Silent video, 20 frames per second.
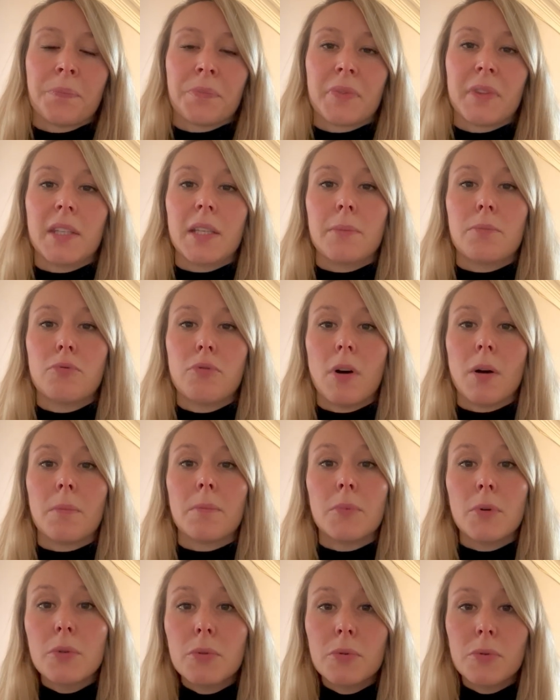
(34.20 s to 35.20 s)
des points
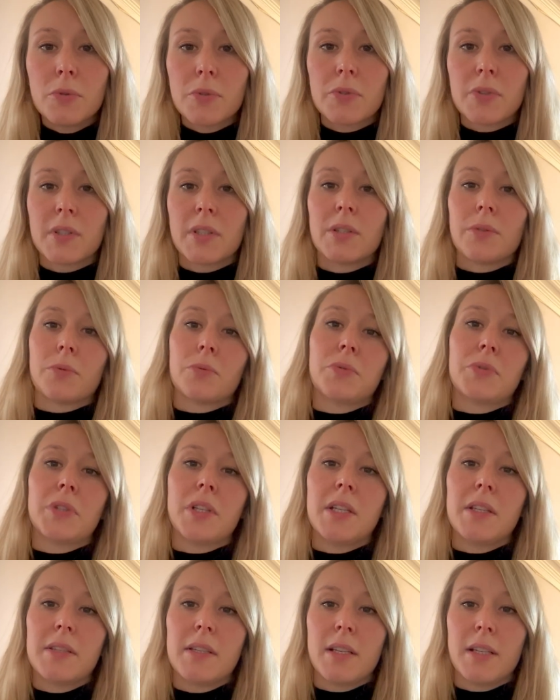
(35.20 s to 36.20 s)
bonus si on
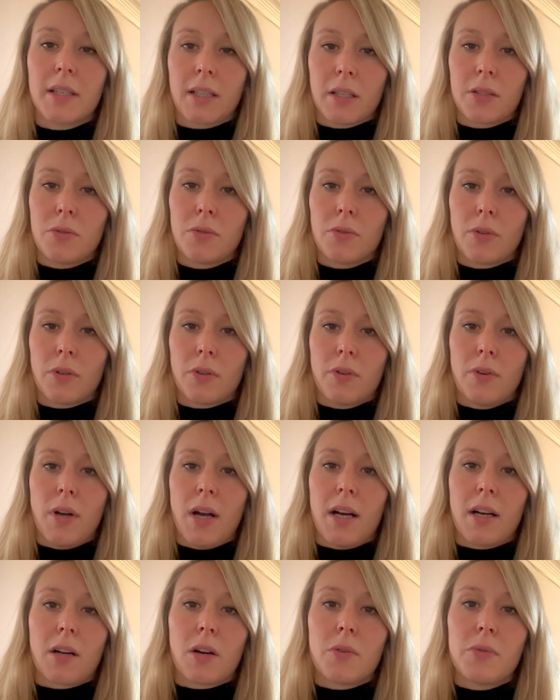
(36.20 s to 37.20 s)
utilisait l'écriture
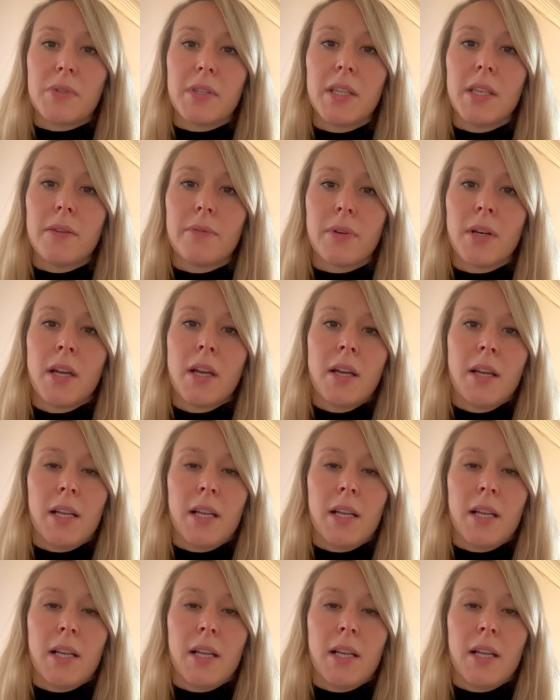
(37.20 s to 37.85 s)
inclusive.